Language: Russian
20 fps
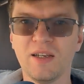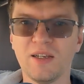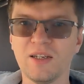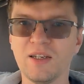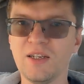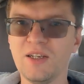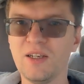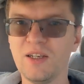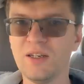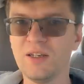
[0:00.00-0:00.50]

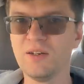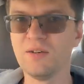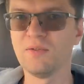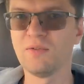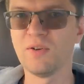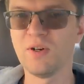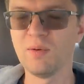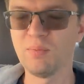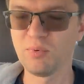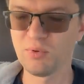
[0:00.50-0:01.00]
И
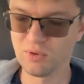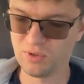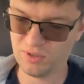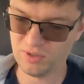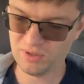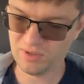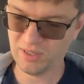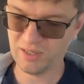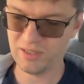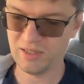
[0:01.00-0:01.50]

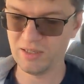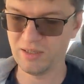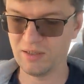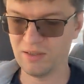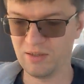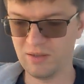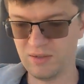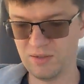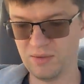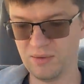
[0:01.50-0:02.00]
выпуск этот
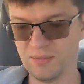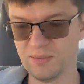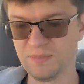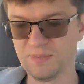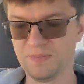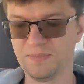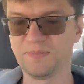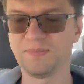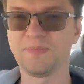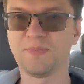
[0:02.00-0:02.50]

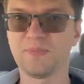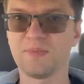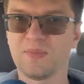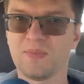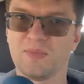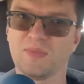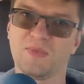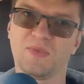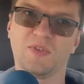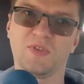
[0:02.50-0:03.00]

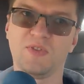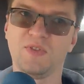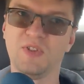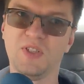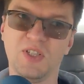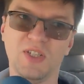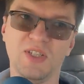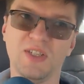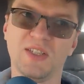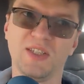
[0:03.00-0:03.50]
в
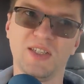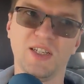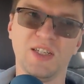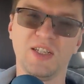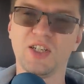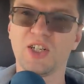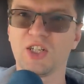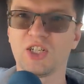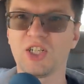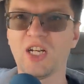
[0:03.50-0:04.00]
связи с
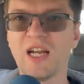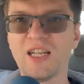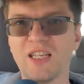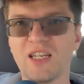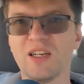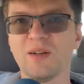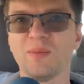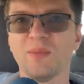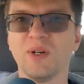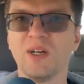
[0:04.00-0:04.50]

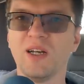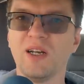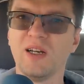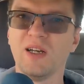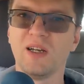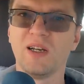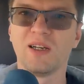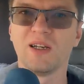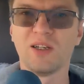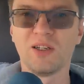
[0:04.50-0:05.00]
задержанием
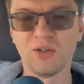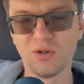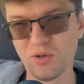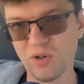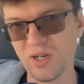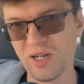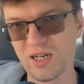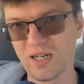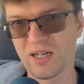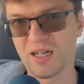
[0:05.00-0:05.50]

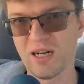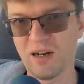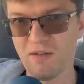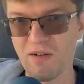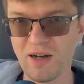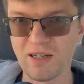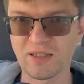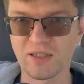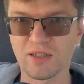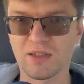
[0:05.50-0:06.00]
Юрия
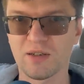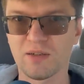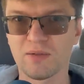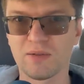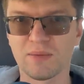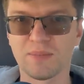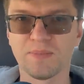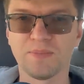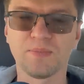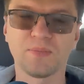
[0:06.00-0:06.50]

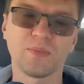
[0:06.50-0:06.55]
Хованского.